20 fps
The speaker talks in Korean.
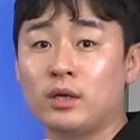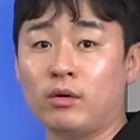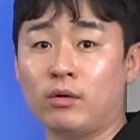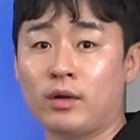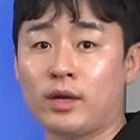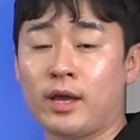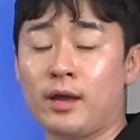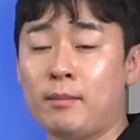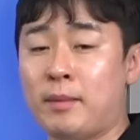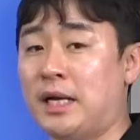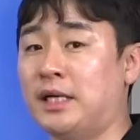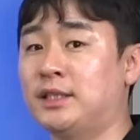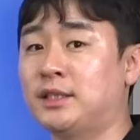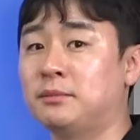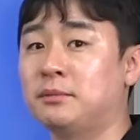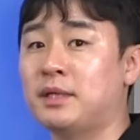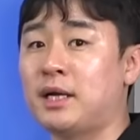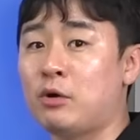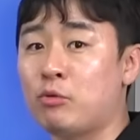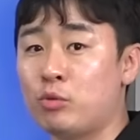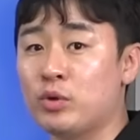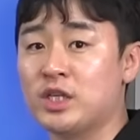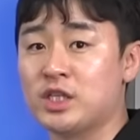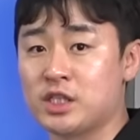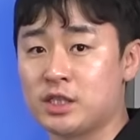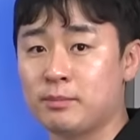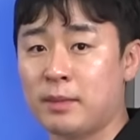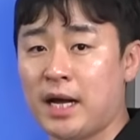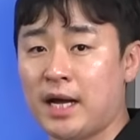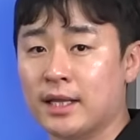이렇게 말씀을 하고
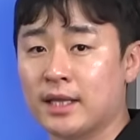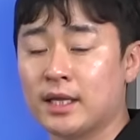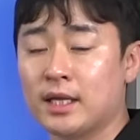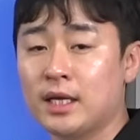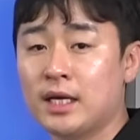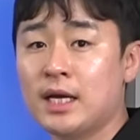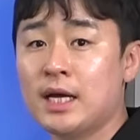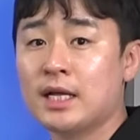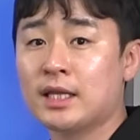있지만